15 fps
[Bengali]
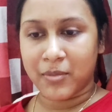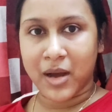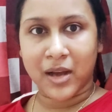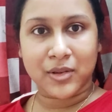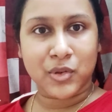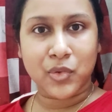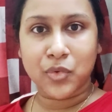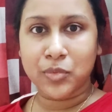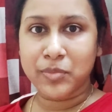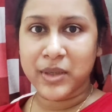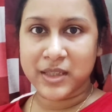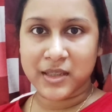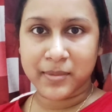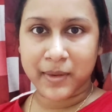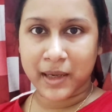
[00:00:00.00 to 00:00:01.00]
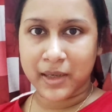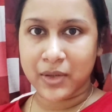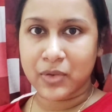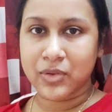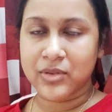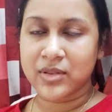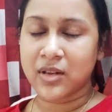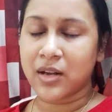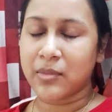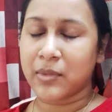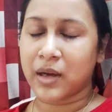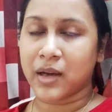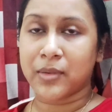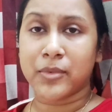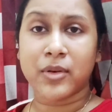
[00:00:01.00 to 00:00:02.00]
মা তো খুব বেশি প্যানিক করছিল আর
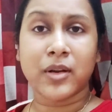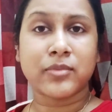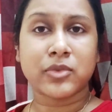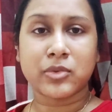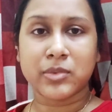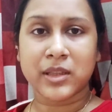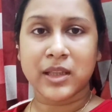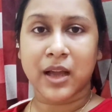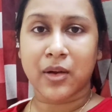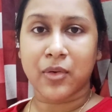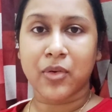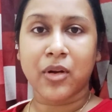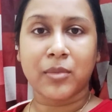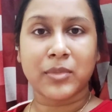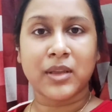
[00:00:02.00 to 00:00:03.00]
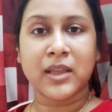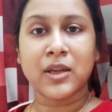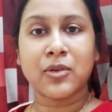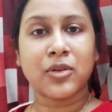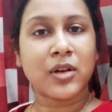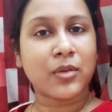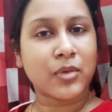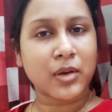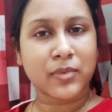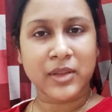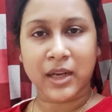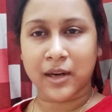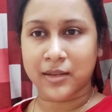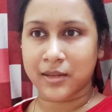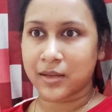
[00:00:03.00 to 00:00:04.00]
মাকে বললাম তুমি থাকো আমি কি করলাম ওকে
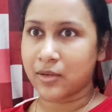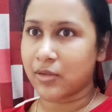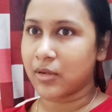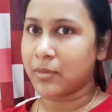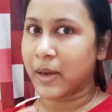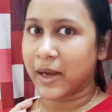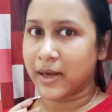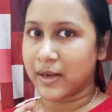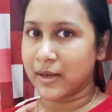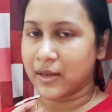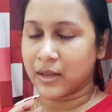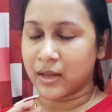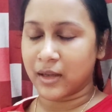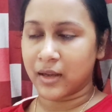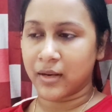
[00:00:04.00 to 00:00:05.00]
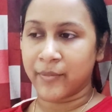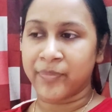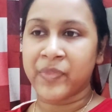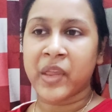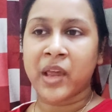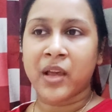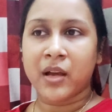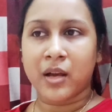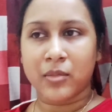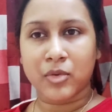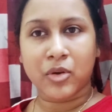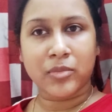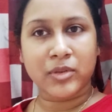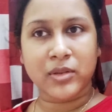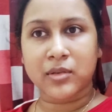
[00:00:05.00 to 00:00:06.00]
তাড়াতাড়ি করে বাইরে নিয়ে গেলাম আমি
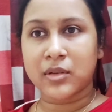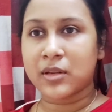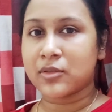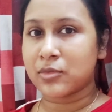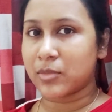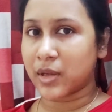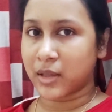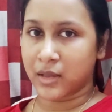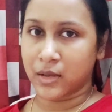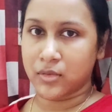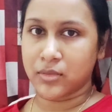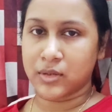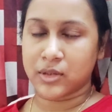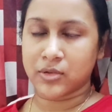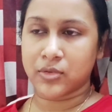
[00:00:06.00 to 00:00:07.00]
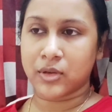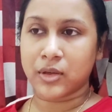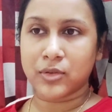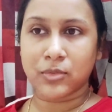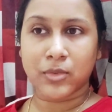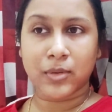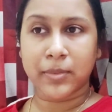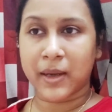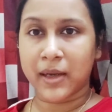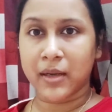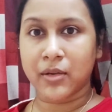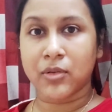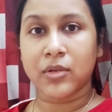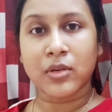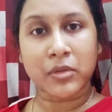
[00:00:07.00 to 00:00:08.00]
অমিতকে বললাম তোমরা কেউ এসো না তোমরা
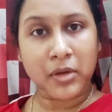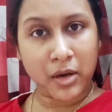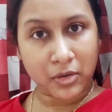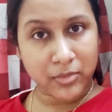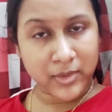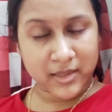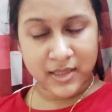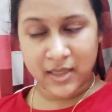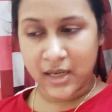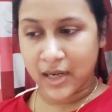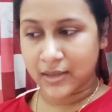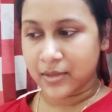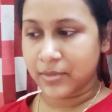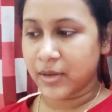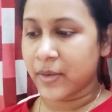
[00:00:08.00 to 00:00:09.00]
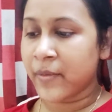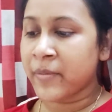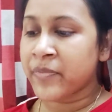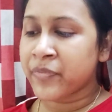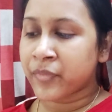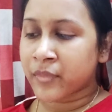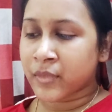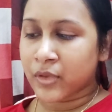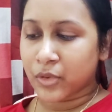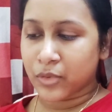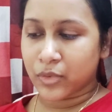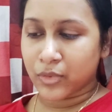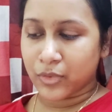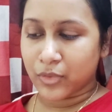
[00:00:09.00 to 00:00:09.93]
প্যানিক করলেও আরও বেশি কাঁদবে তো